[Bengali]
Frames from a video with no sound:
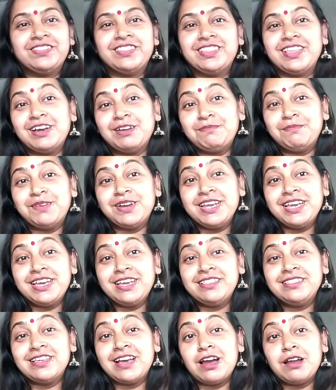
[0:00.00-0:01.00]
তারপরে
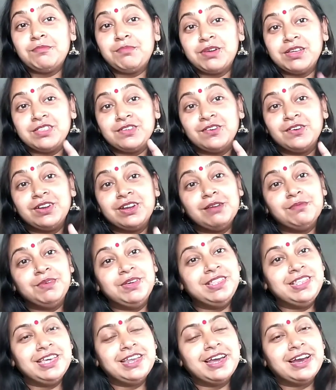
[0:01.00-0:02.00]
চার পাঁচ ঘন্টা
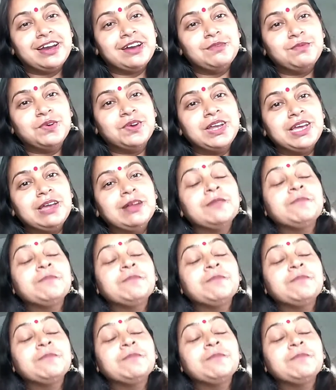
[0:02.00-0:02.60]
ভিজিয়ে রাখার পরে